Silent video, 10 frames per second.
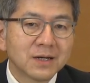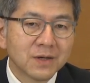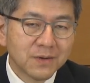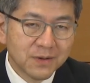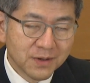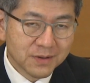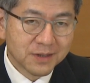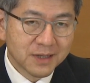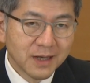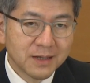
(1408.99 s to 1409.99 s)
協
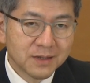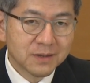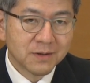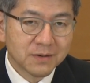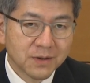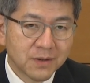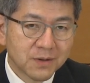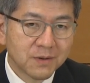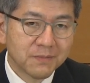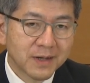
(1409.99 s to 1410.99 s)
力して中国と
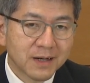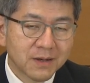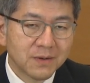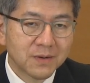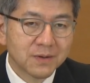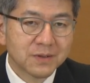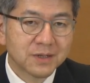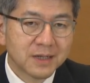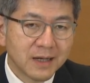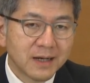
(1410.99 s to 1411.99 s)
ヨーロッパが協
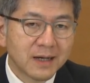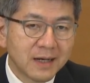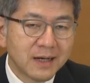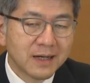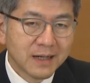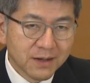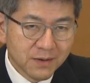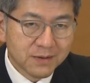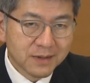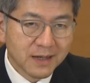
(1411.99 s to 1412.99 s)
力して多
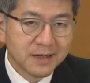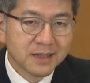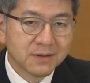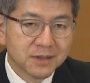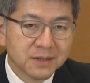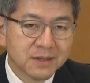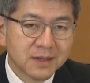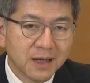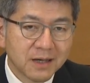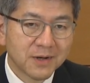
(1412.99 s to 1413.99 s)
極体制を作っ
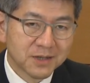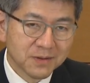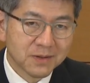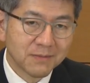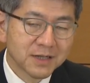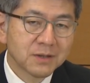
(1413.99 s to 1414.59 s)
ていきましょうって、